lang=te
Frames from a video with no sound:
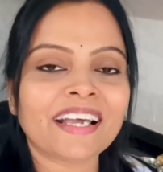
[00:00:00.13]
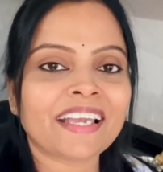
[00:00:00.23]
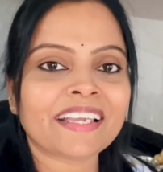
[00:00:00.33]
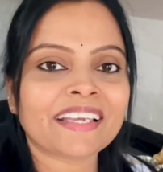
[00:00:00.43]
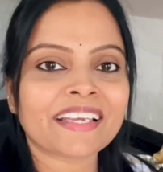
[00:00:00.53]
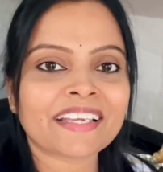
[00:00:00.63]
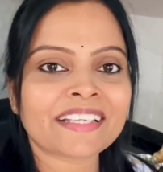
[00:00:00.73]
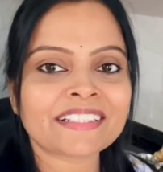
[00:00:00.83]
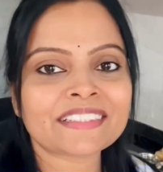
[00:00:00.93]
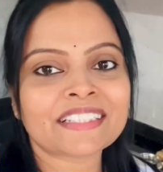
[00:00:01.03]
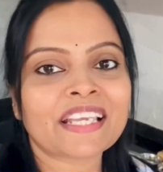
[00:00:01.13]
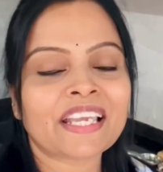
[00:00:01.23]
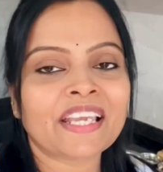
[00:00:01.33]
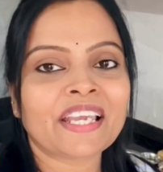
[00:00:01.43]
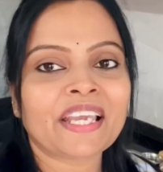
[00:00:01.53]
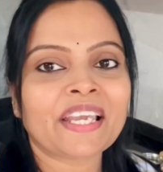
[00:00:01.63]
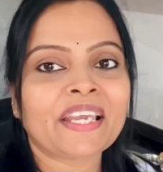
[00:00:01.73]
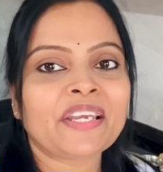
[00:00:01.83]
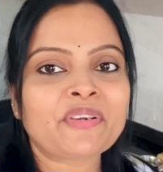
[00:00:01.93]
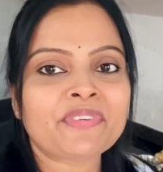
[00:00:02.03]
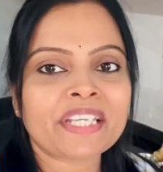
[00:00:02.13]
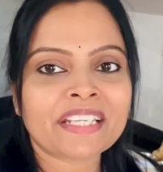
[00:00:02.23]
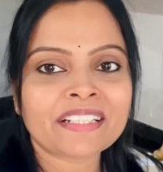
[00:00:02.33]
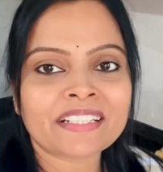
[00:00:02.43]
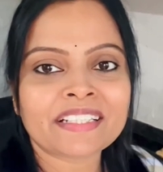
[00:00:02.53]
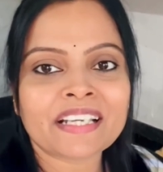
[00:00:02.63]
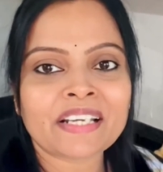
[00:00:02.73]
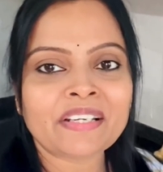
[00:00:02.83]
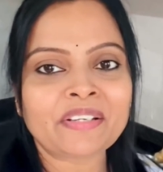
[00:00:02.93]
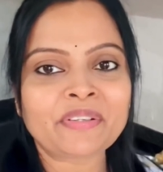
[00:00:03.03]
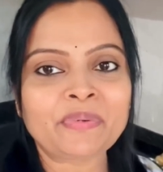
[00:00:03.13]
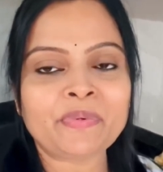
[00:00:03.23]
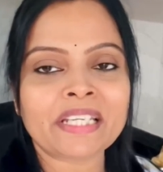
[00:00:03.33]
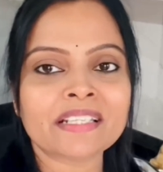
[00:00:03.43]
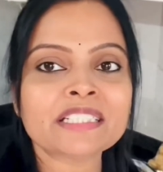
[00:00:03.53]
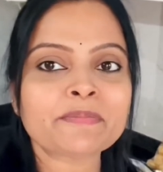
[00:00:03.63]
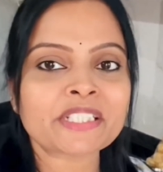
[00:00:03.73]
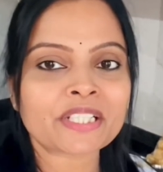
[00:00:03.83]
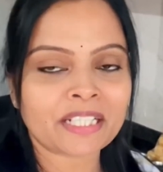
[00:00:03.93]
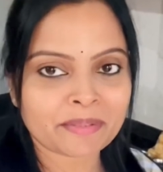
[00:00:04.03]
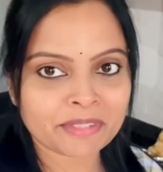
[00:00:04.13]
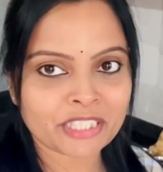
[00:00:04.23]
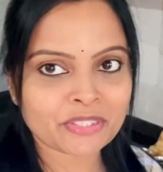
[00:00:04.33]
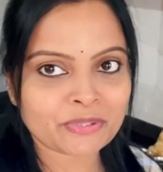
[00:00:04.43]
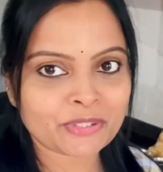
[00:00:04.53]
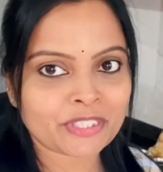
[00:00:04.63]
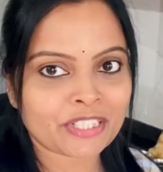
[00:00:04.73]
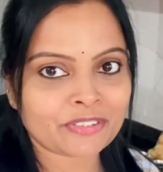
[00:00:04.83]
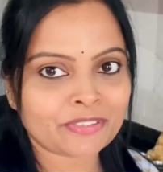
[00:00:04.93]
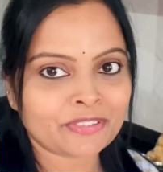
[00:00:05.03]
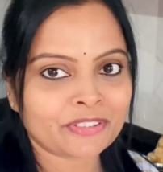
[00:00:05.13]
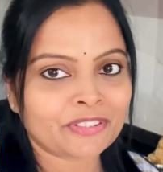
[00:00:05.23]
హాయ్ గైస్ వీకెండ్ కదా వీకెండ్ స్పెషల్ ఏం చేసుకుంటున్నారు